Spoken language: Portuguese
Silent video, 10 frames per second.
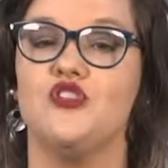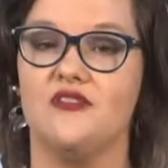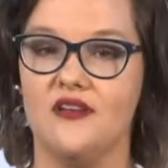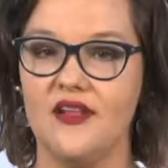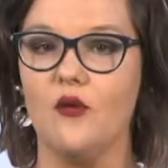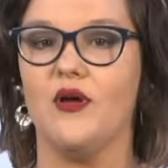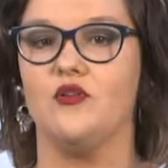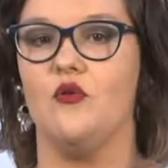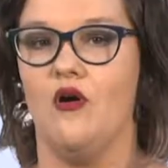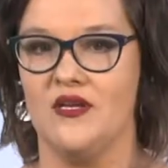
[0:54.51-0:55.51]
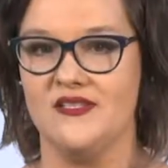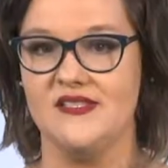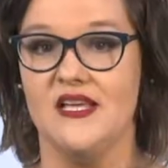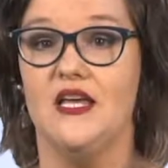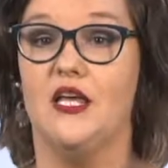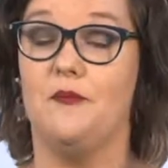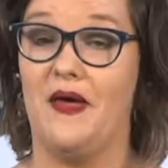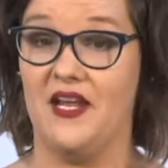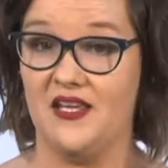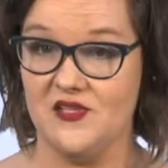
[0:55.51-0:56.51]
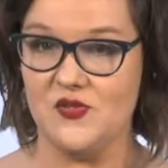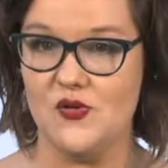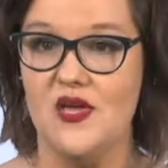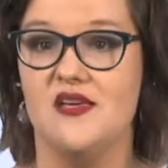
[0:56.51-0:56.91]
34 horas e, para isso,